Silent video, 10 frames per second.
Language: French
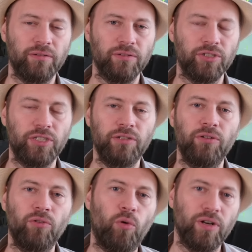qui est
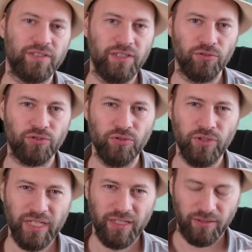le, roi silencieux,
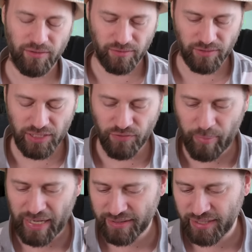il ne va
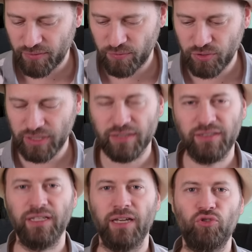pas intervenir
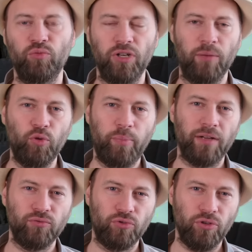directement. La
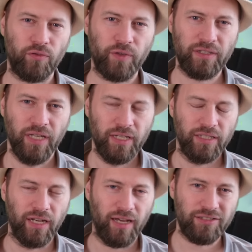plupart du temps, en fait,
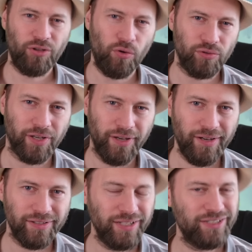il reste en retrait,
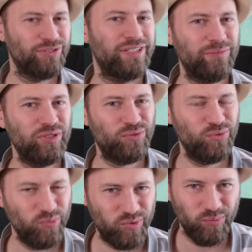hein, tel que a l'habitude
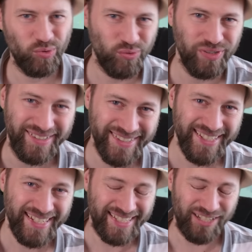depuis beaucoup d'années,
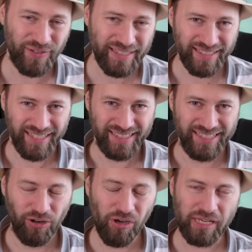et en fait,
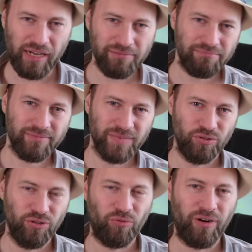il regarde
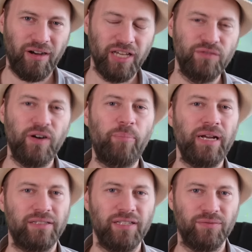de loin et ne va pas
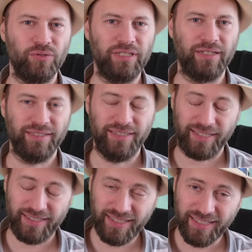intervenir. Il n'y a
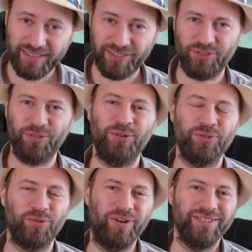qu'un seul
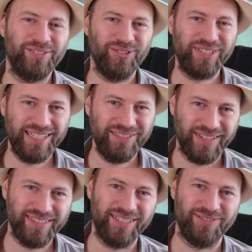endroit sur lequel il va
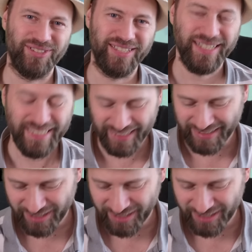intervenir et c'est